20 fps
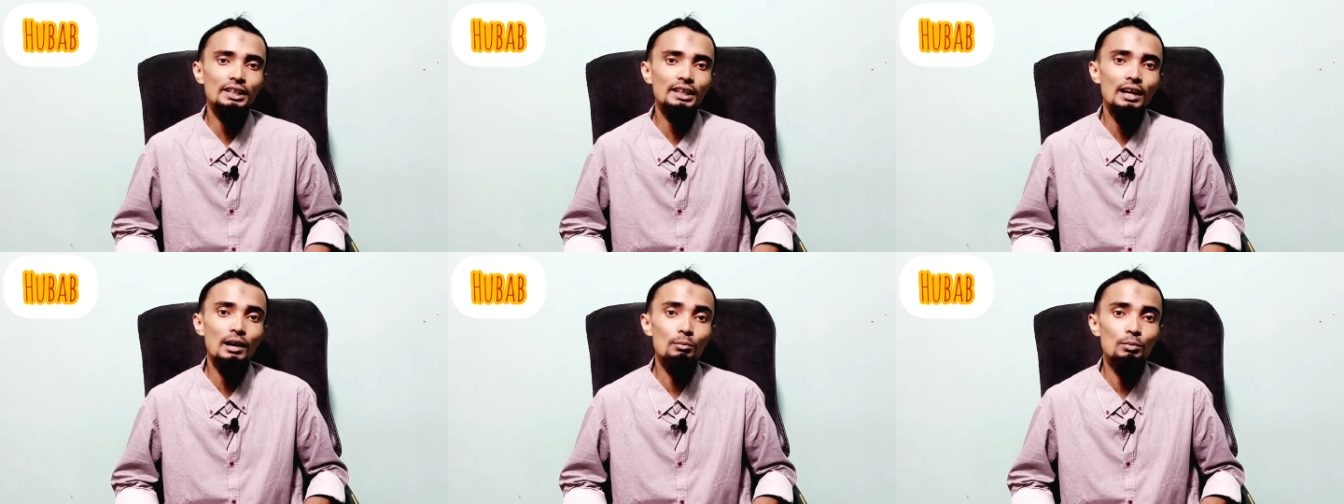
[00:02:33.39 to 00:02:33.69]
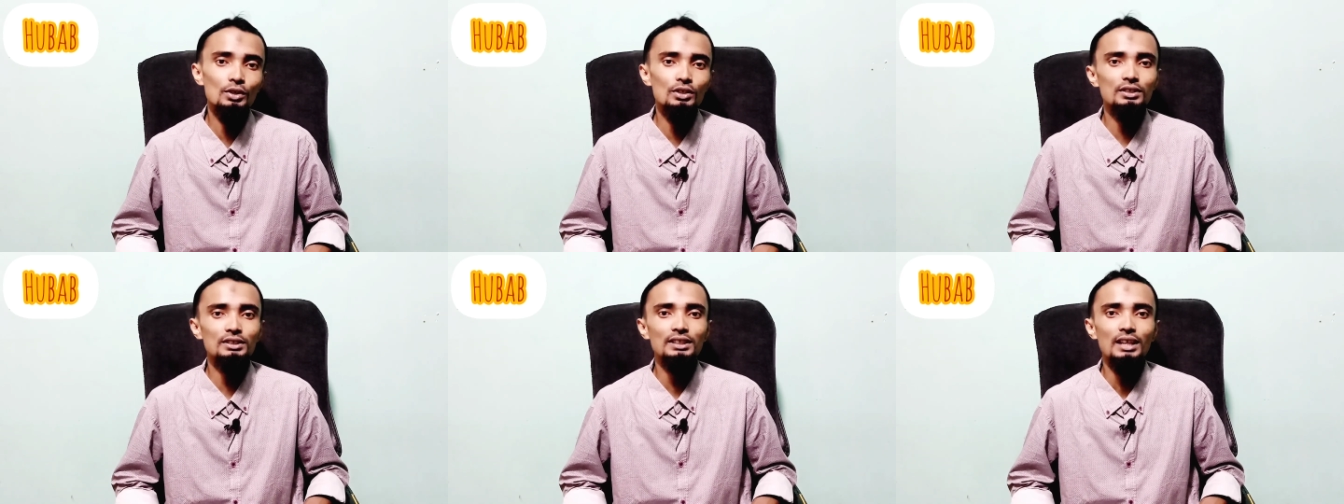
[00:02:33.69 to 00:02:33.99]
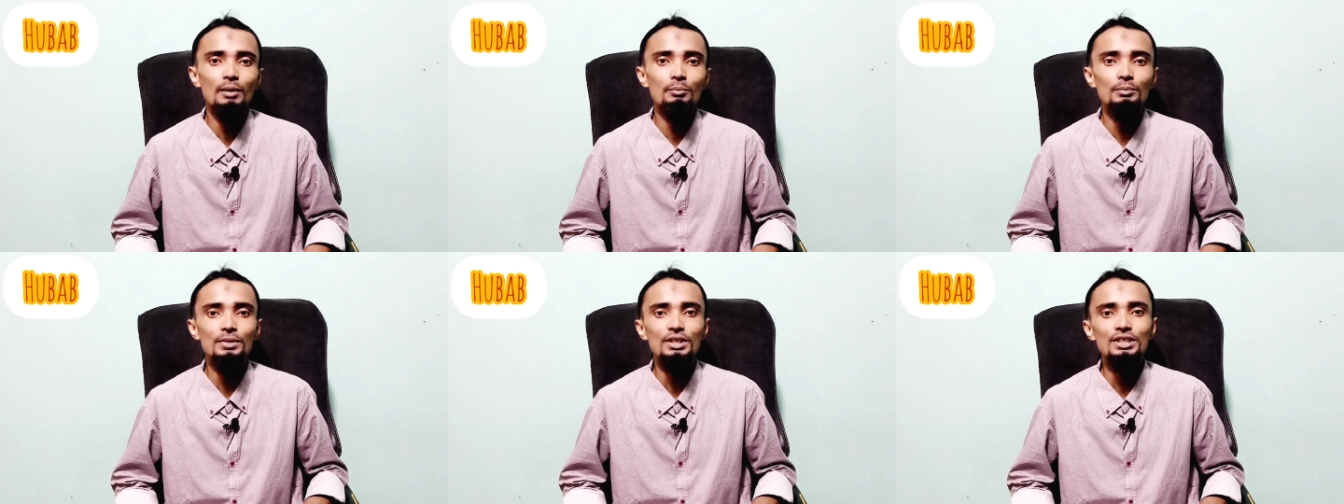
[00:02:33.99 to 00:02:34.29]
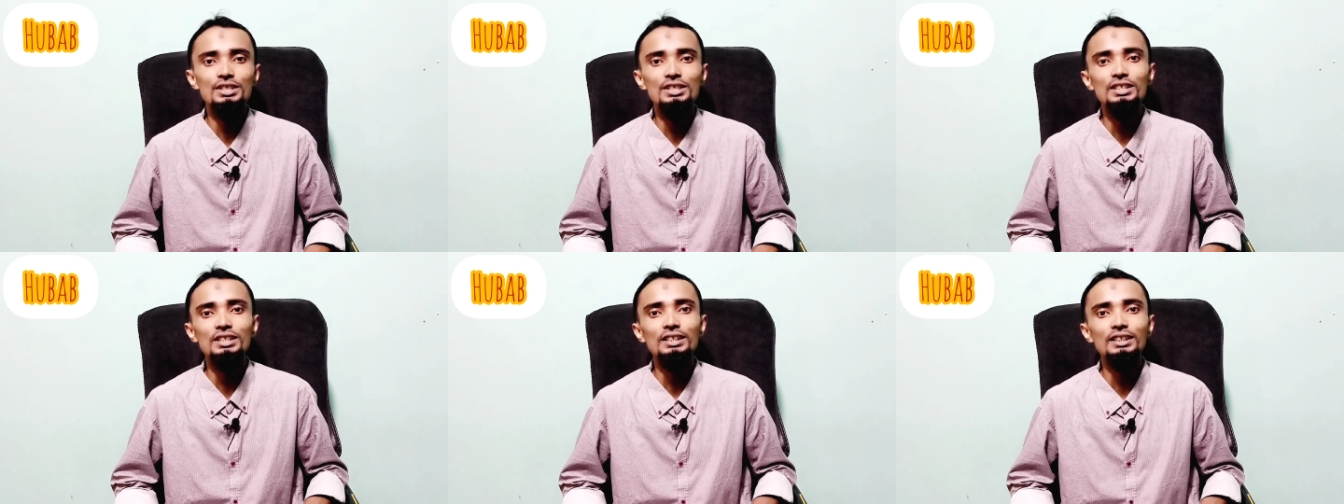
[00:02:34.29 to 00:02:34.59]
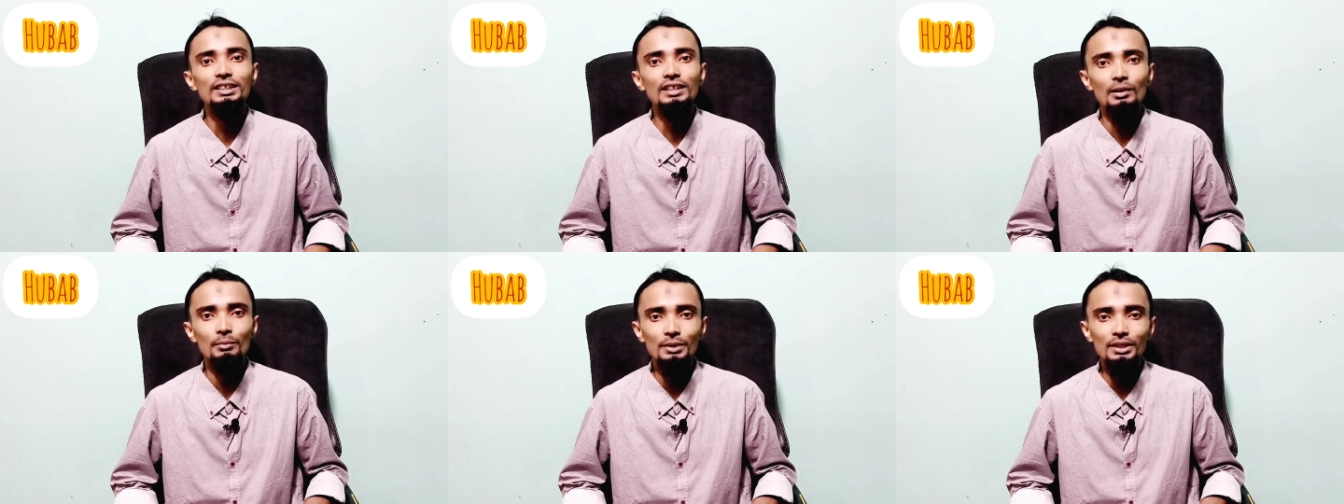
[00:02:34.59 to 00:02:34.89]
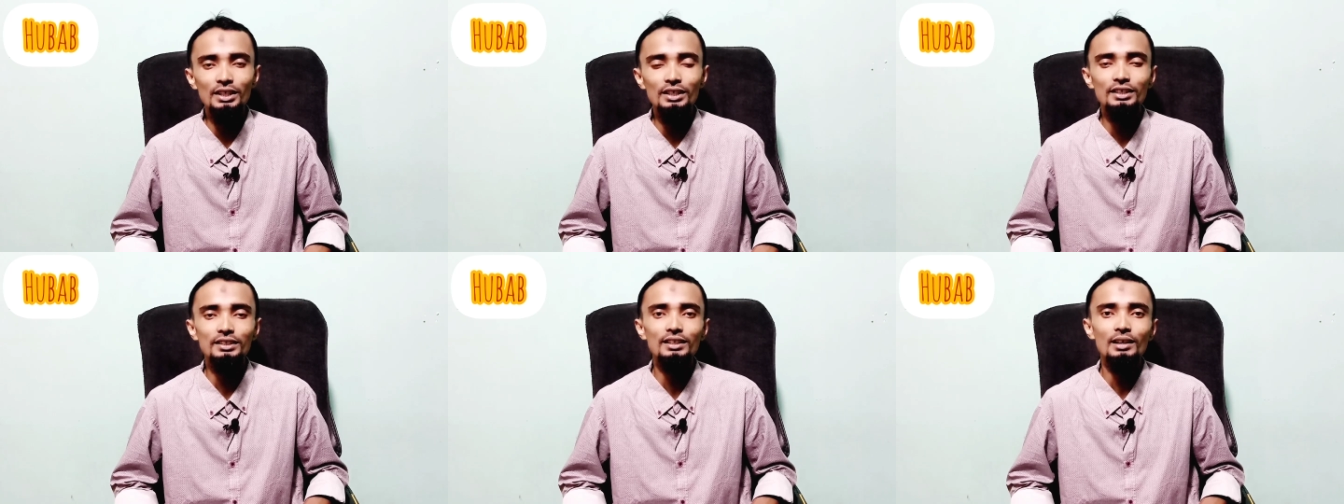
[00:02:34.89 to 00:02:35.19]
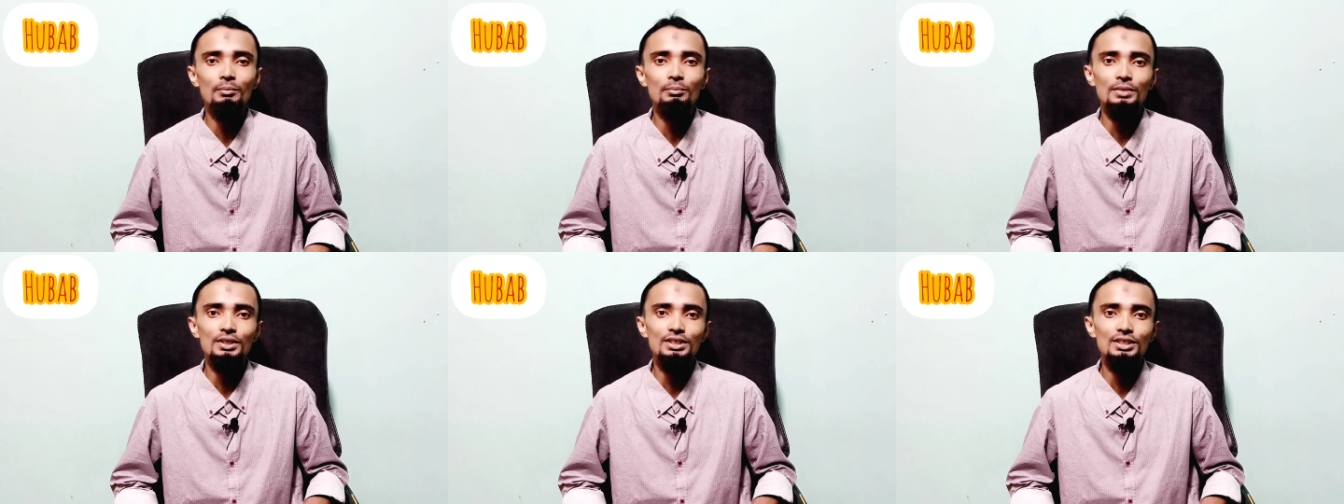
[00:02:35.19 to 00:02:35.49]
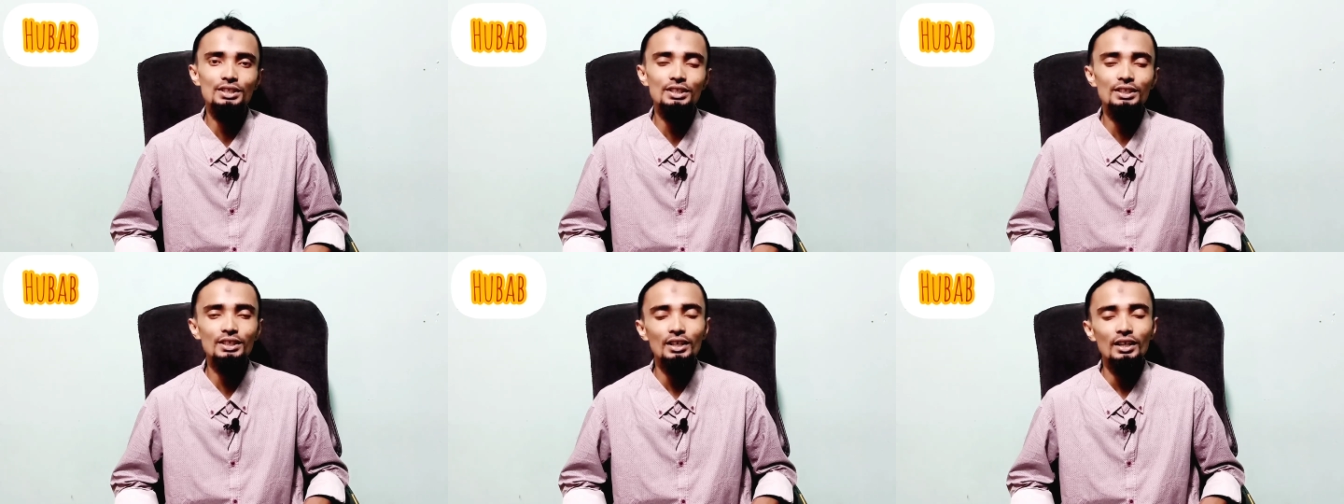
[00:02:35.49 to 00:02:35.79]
কাপড়ের দাম বেশি কেমিক্যালের দাম বেশি